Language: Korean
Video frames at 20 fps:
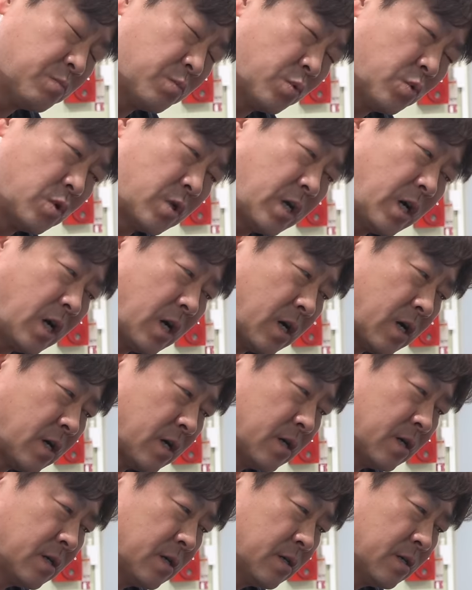뭘까?
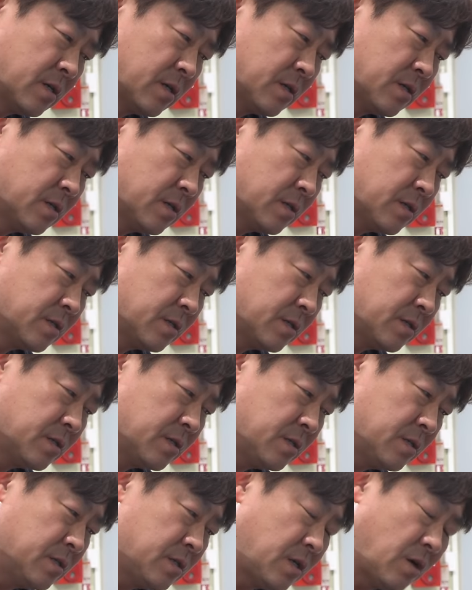
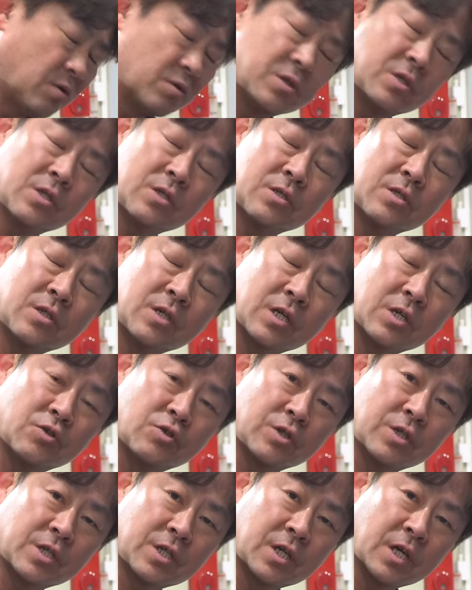이게 어디서 들어갈 수
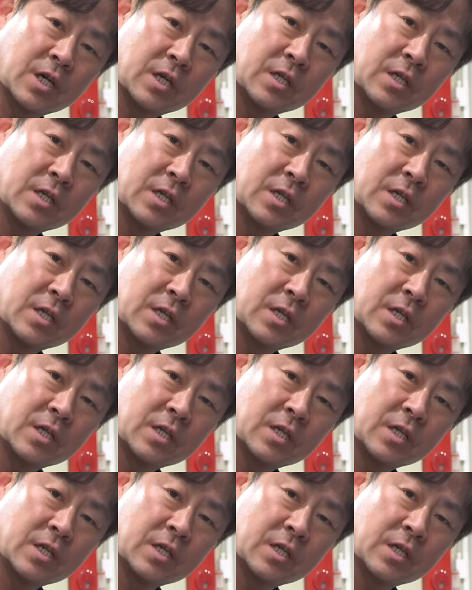있을까?